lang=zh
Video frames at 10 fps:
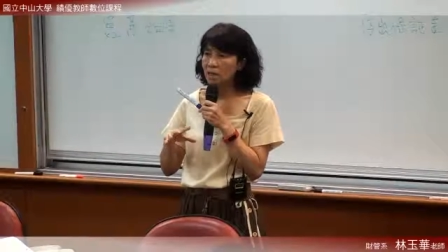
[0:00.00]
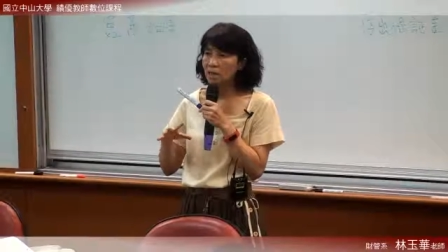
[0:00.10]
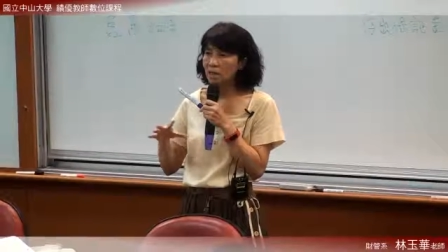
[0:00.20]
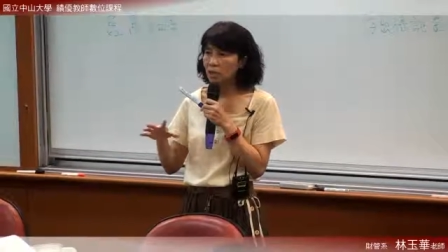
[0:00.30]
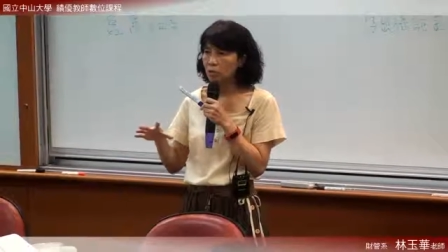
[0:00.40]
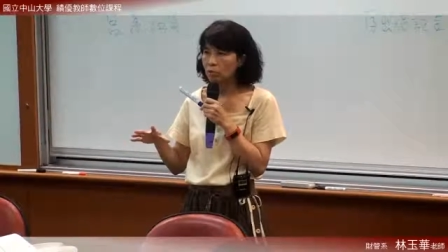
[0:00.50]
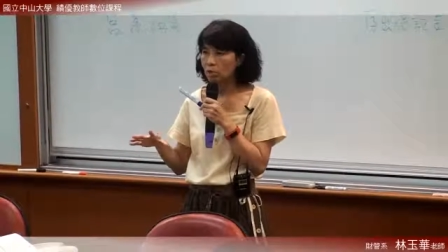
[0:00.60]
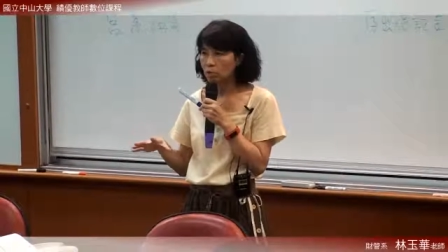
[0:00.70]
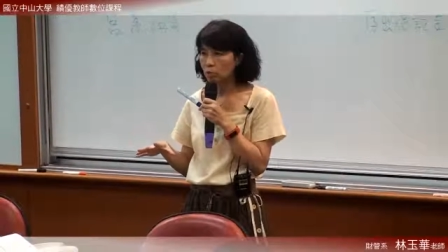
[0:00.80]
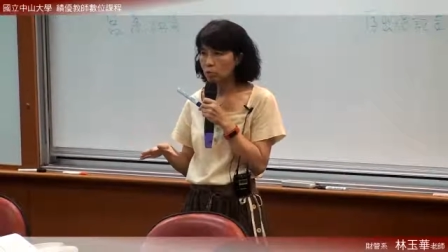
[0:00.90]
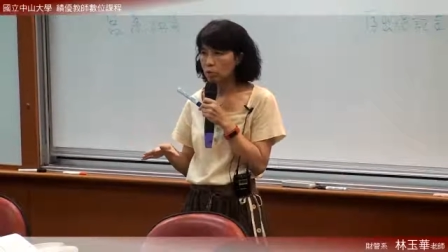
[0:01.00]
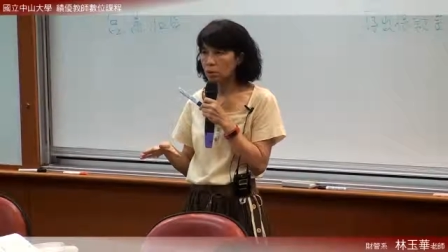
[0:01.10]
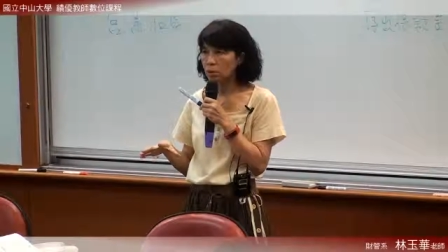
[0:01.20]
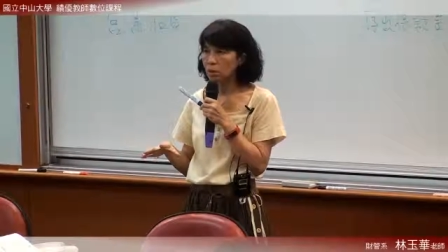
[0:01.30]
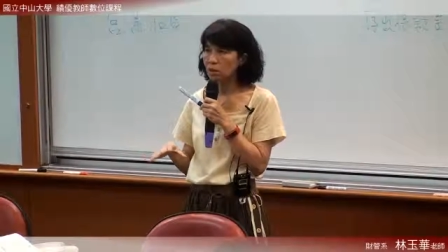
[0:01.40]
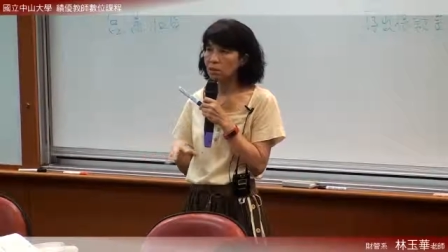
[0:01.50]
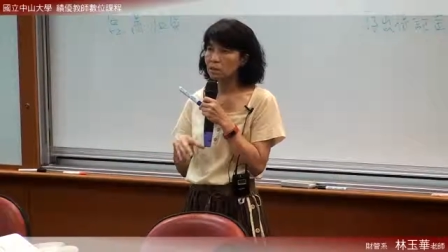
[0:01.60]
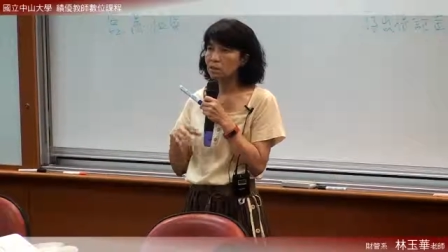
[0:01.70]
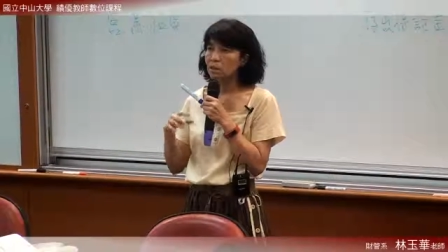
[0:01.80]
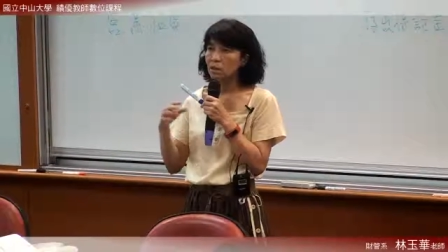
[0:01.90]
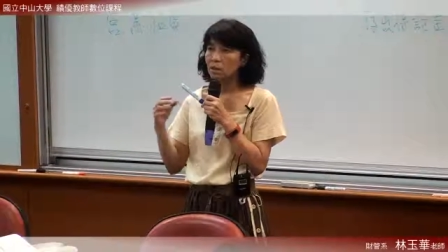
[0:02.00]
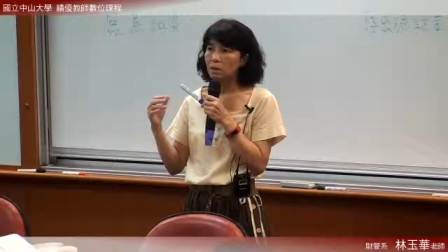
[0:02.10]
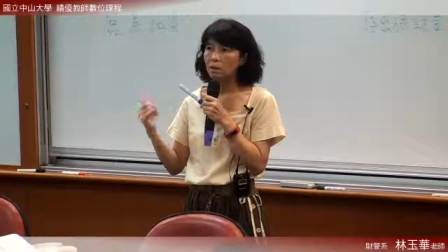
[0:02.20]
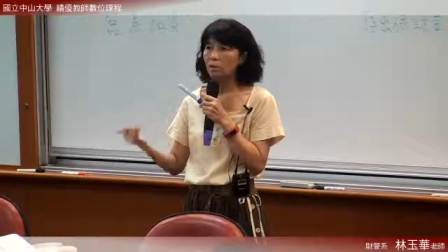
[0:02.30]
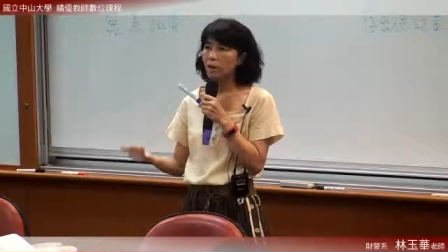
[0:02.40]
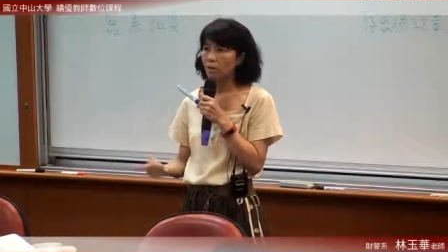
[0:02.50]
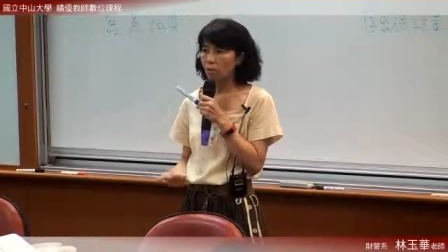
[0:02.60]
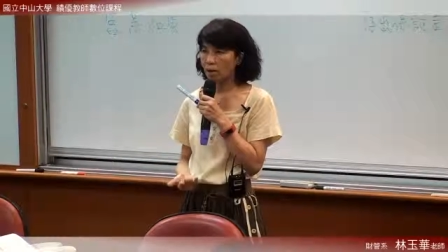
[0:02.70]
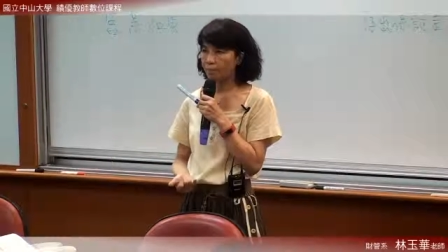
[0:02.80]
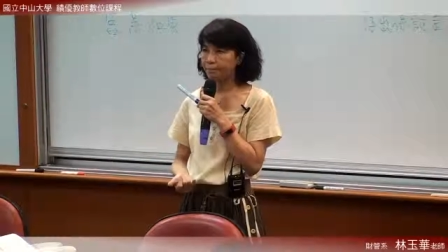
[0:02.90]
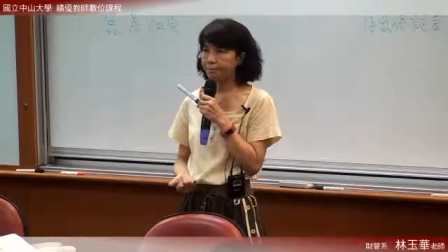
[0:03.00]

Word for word: 一年可以收到的租金应该是六百万。